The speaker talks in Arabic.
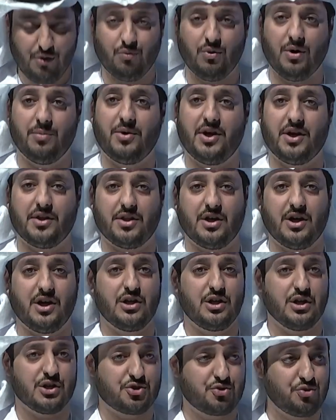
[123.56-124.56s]
وبعضها
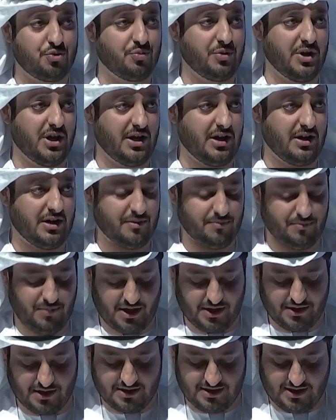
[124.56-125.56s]
يشوبها
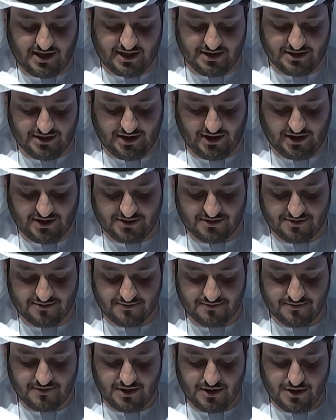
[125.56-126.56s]
بعض التحديات
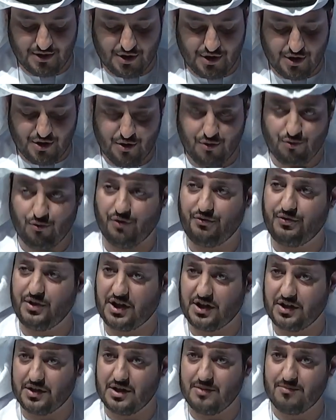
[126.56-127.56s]
وفي
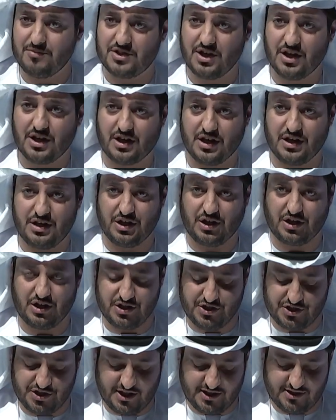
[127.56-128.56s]
خضم تلك
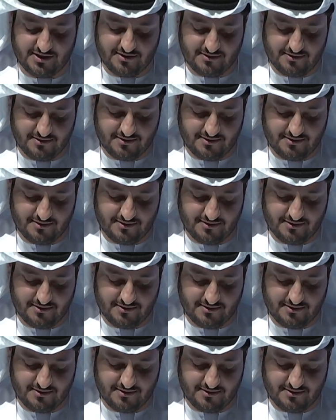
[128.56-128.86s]
النقاشات